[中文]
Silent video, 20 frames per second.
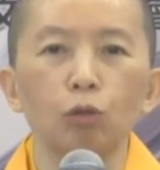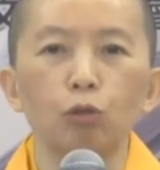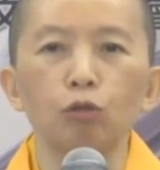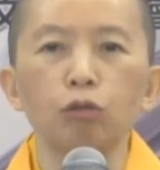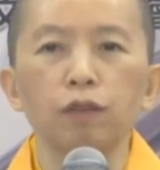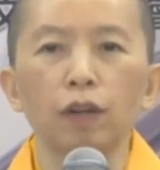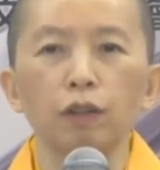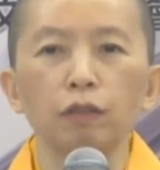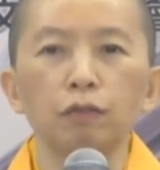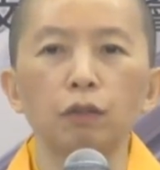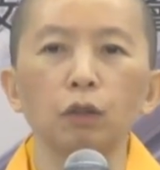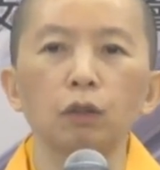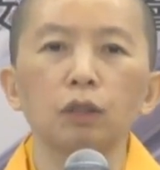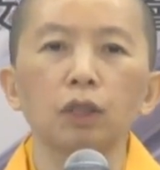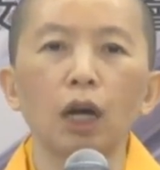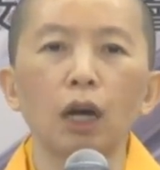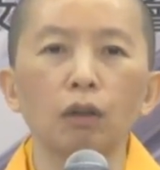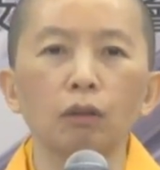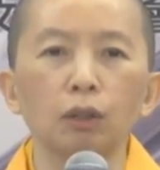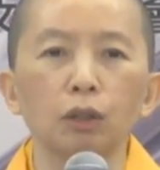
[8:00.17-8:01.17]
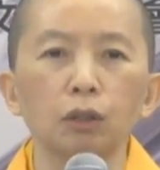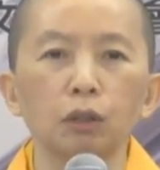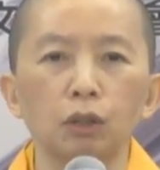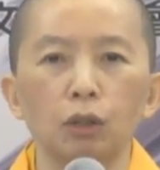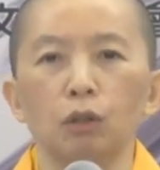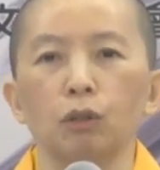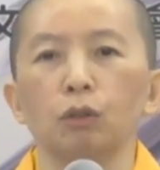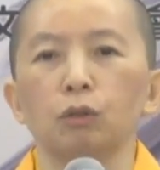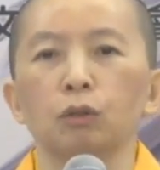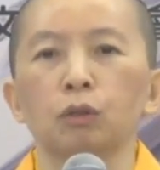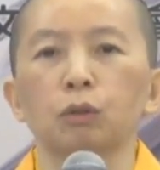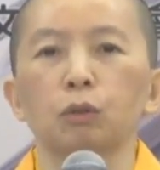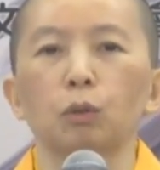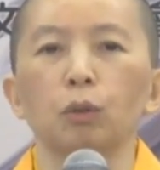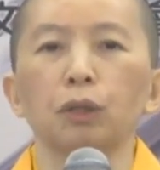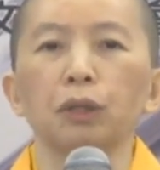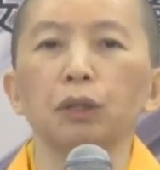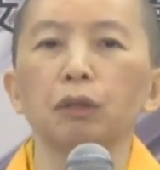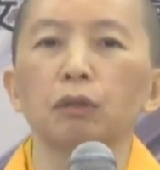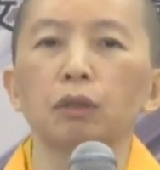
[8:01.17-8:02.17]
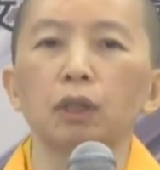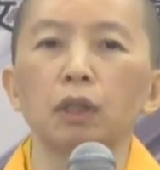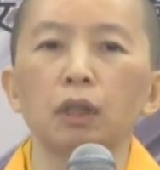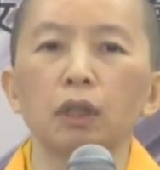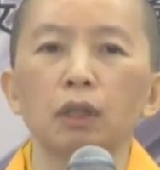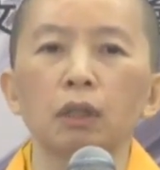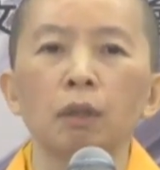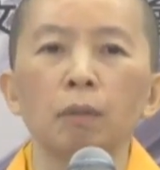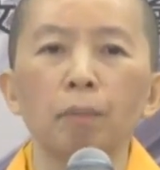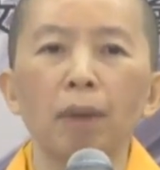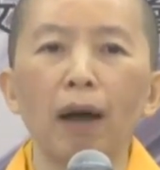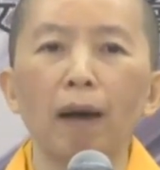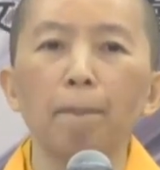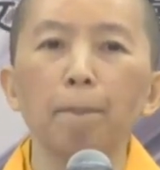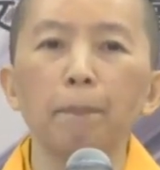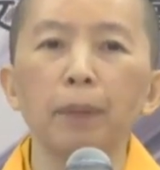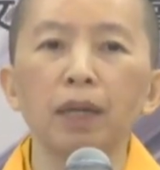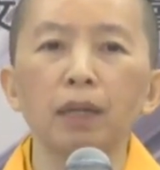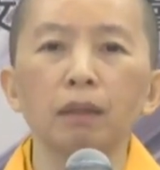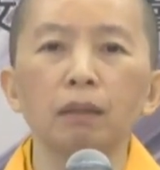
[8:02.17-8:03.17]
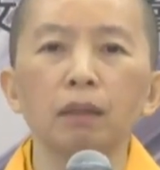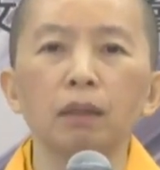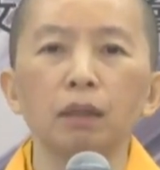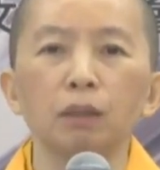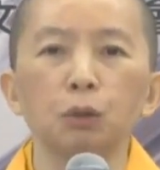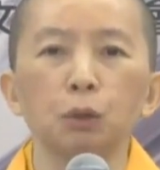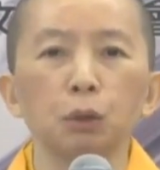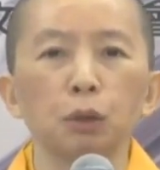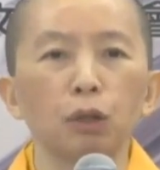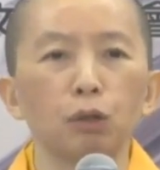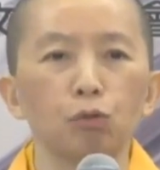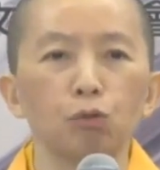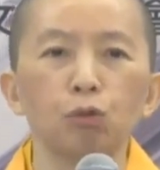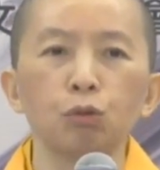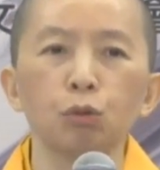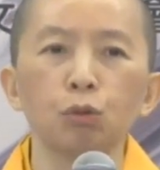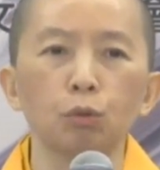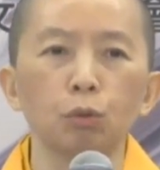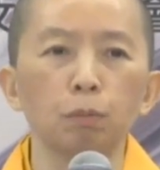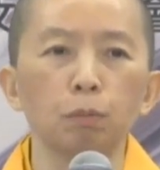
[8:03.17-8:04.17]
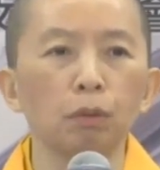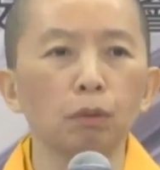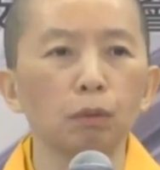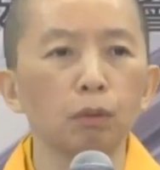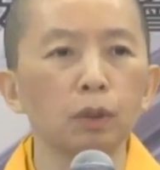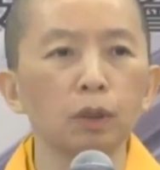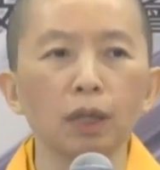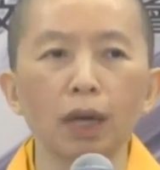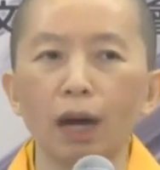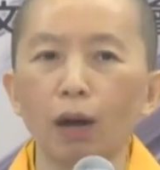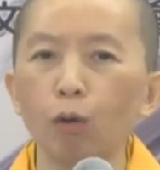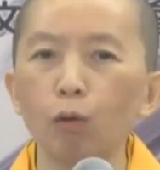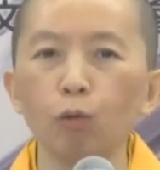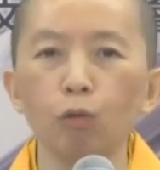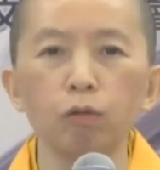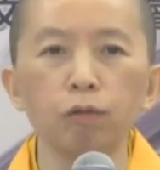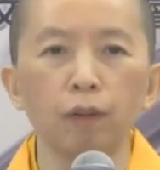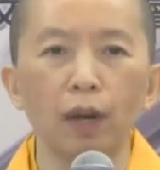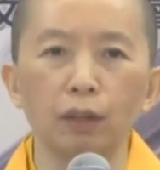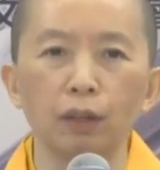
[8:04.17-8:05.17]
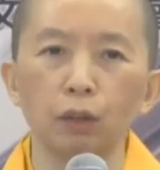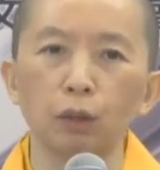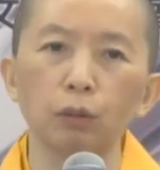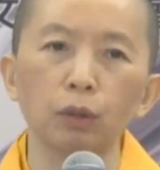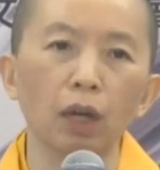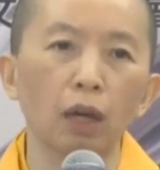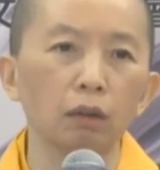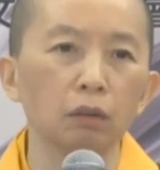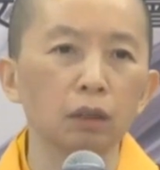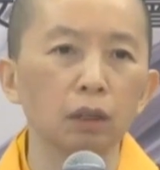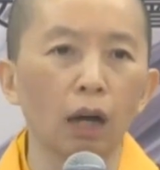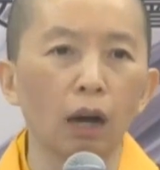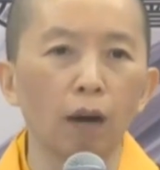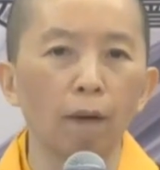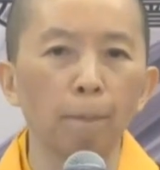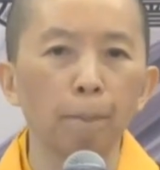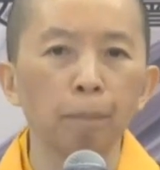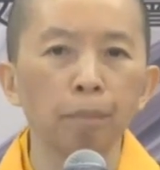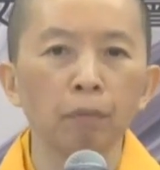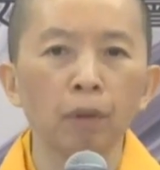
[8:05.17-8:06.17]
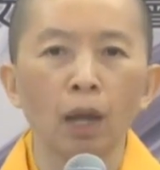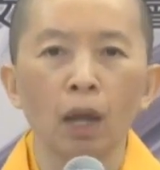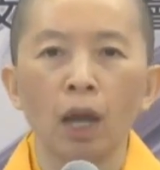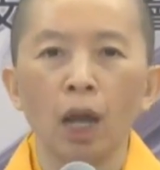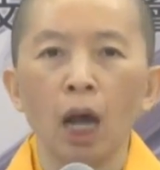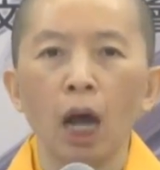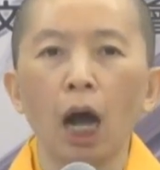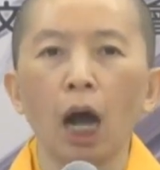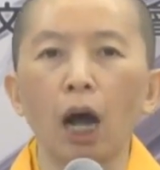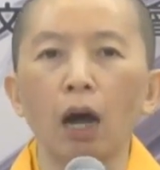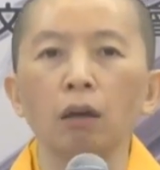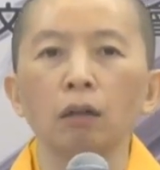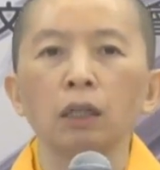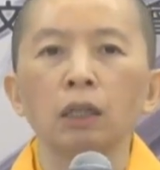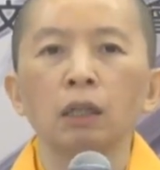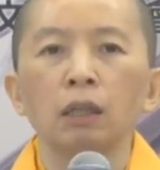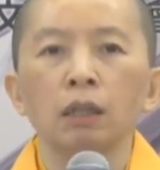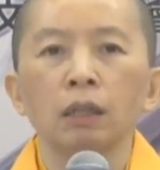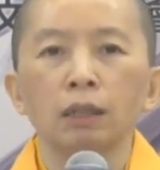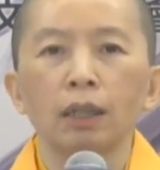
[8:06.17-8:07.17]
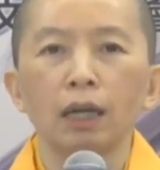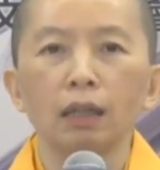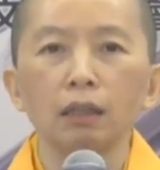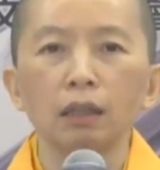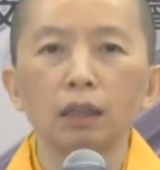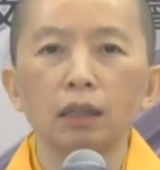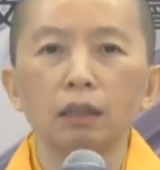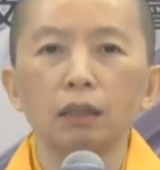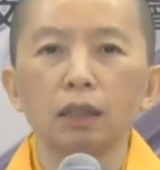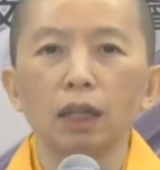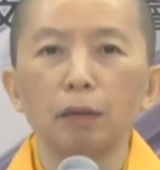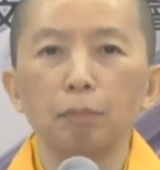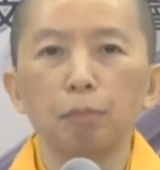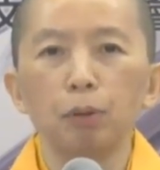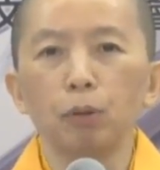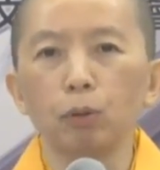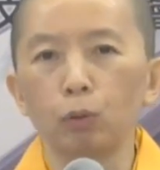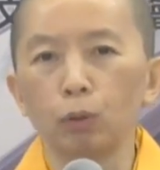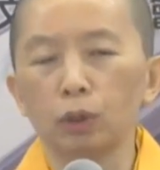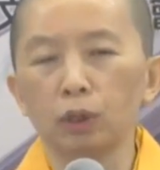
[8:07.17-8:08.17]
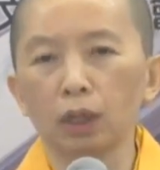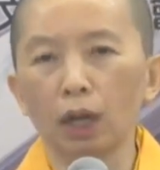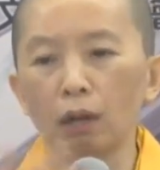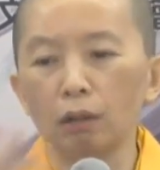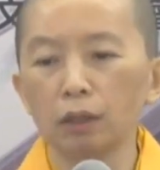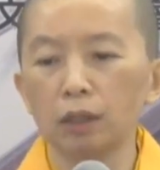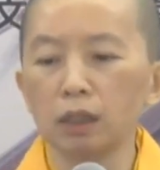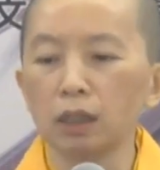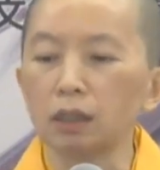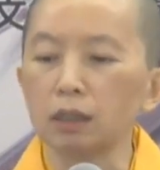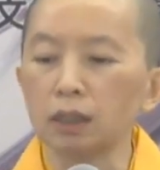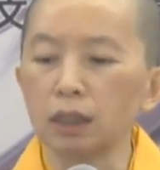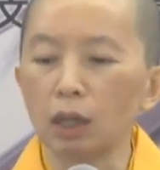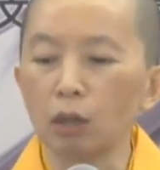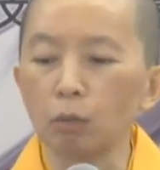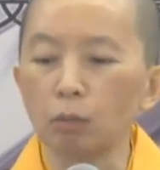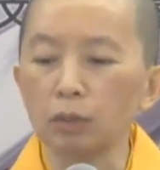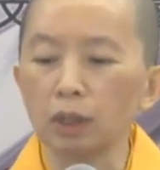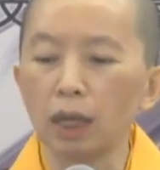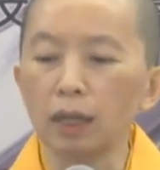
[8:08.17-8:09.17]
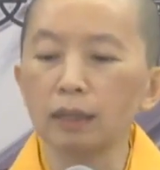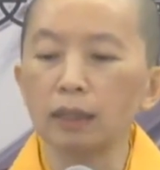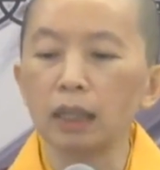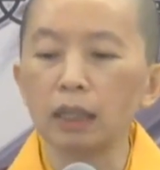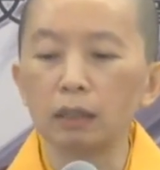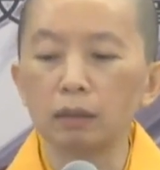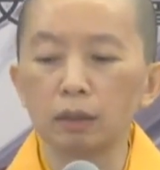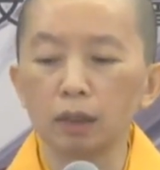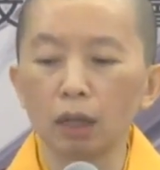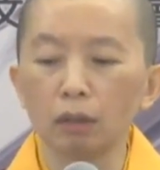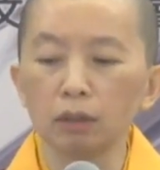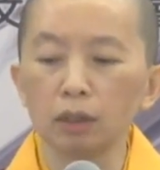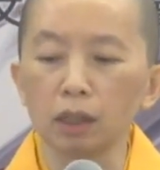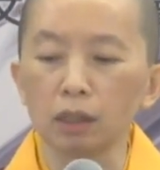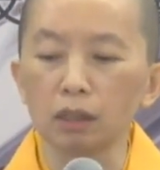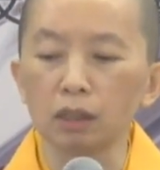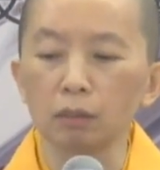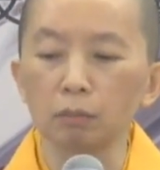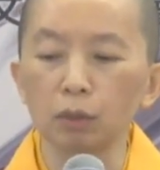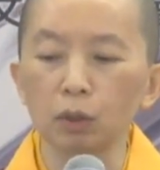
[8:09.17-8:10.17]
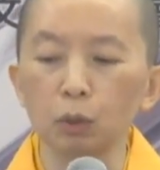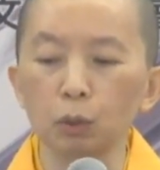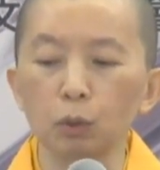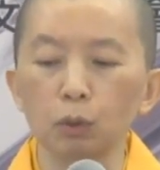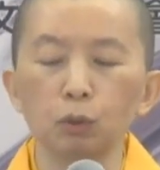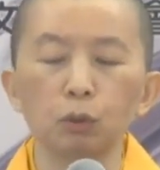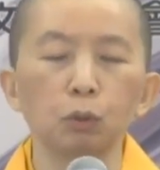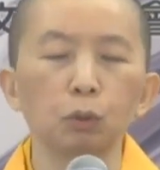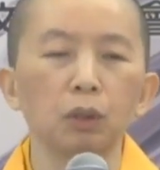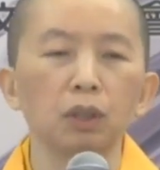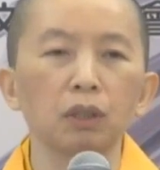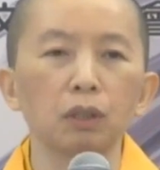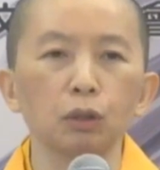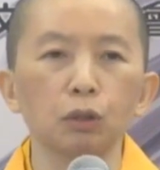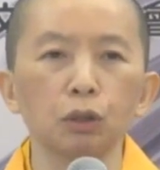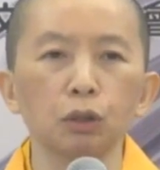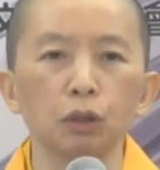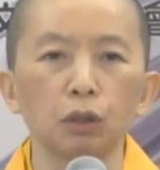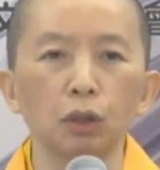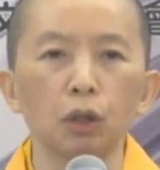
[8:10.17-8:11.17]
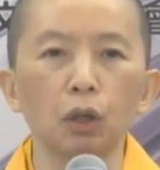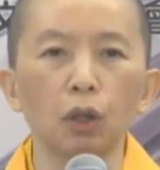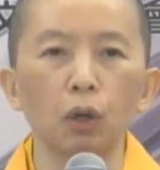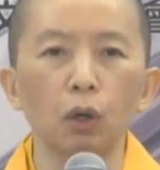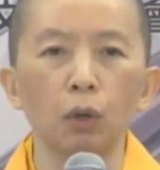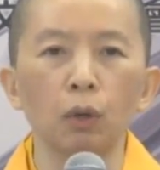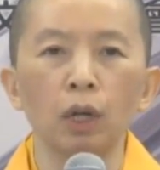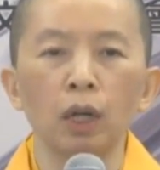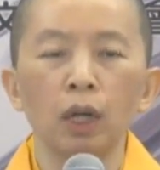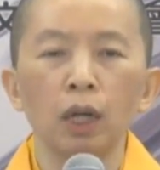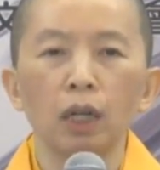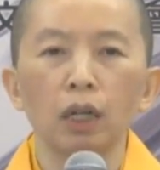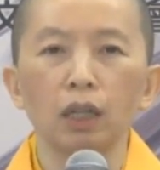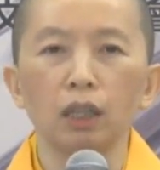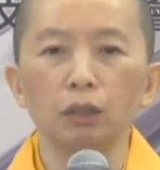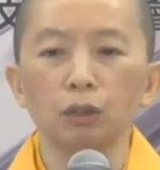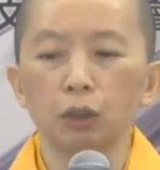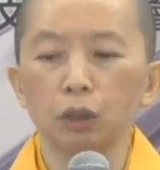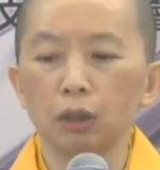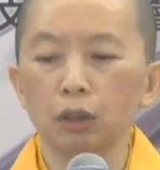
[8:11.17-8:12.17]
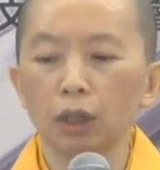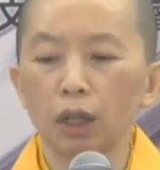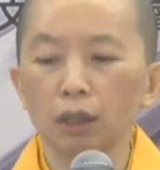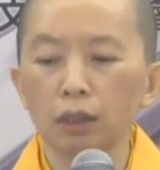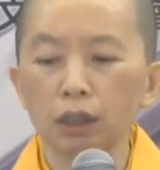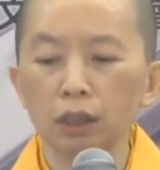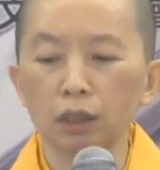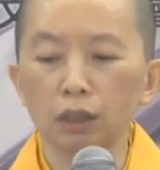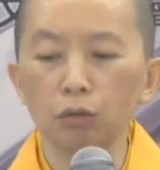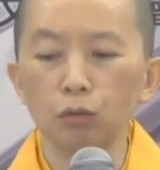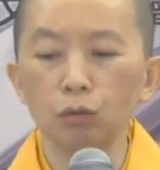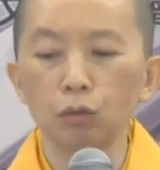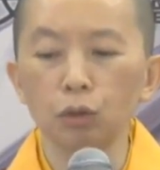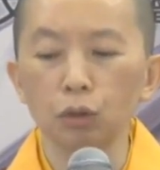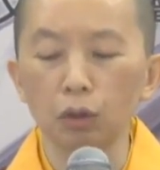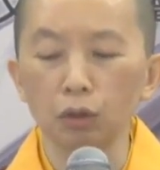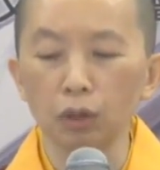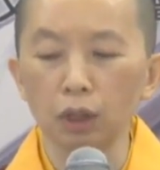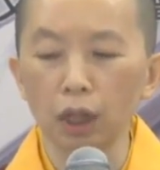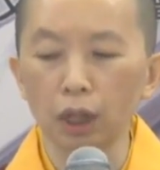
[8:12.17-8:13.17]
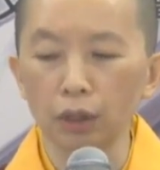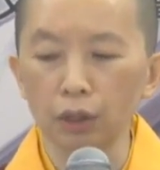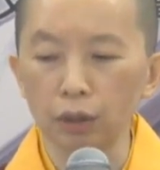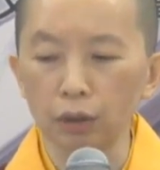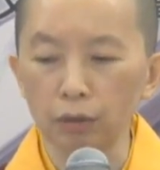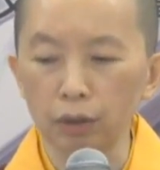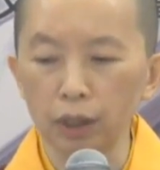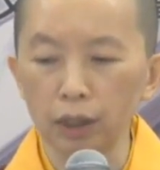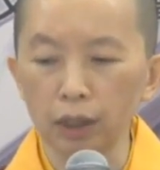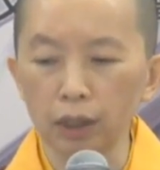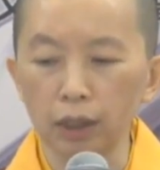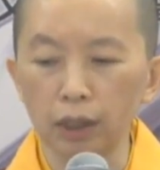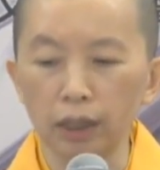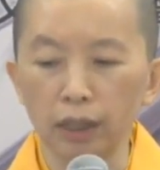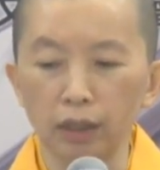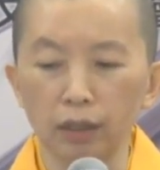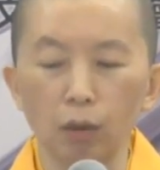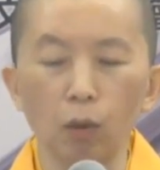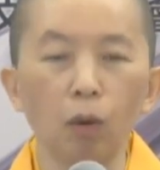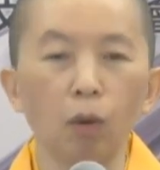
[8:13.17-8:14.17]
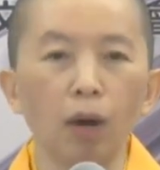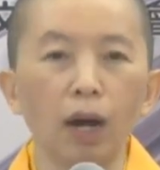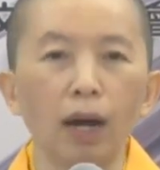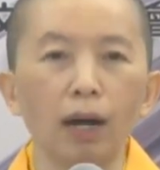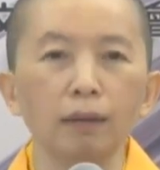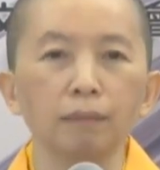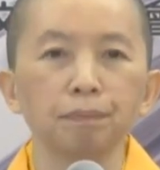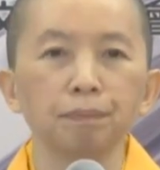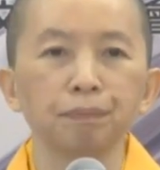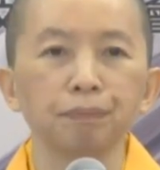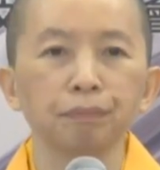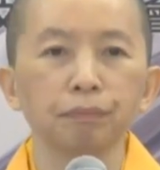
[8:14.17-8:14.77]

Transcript: 呢，五方佛到的时候，所有的。旁边的眷属、菩萨、护法都要到。好，当你在普招请，像我们在念招请这么多尊的时候，你就要心中要有一个莲花，